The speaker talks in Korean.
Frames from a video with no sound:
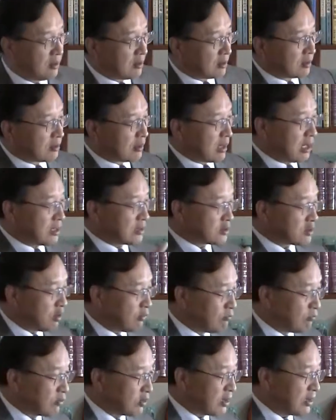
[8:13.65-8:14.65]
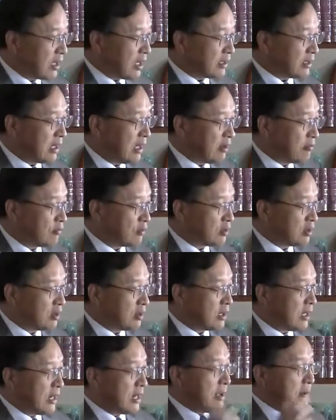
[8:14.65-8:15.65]
그러한 선물이나
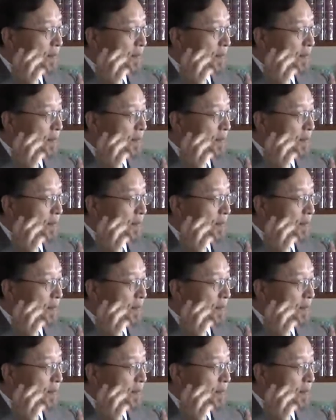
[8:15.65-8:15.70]
예물을